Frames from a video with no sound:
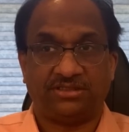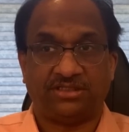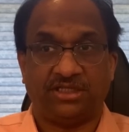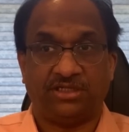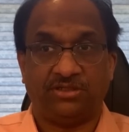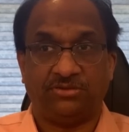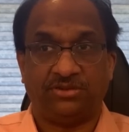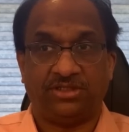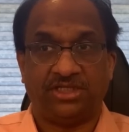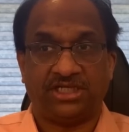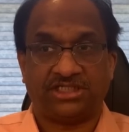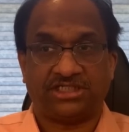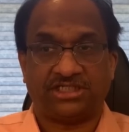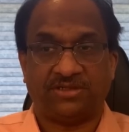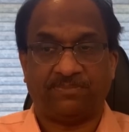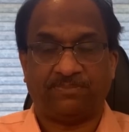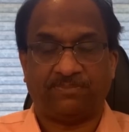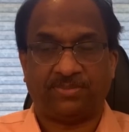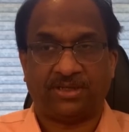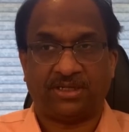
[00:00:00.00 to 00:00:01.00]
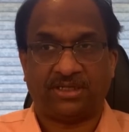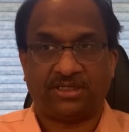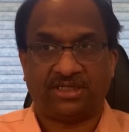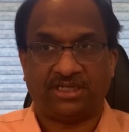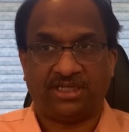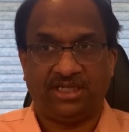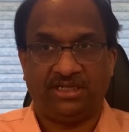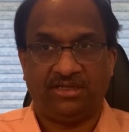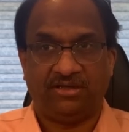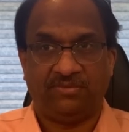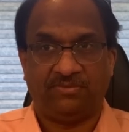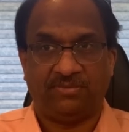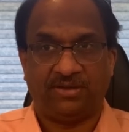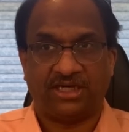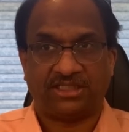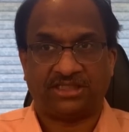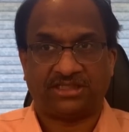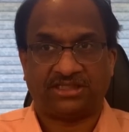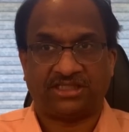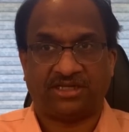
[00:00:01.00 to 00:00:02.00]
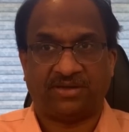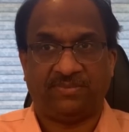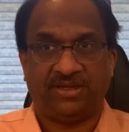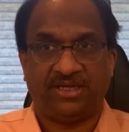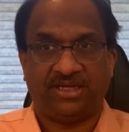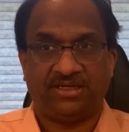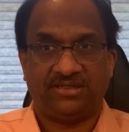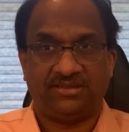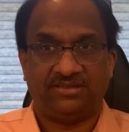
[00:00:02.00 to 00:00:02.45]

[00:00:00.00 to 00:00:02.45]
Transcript: తెలుగుదేశం పార్టీలు మాత్రమే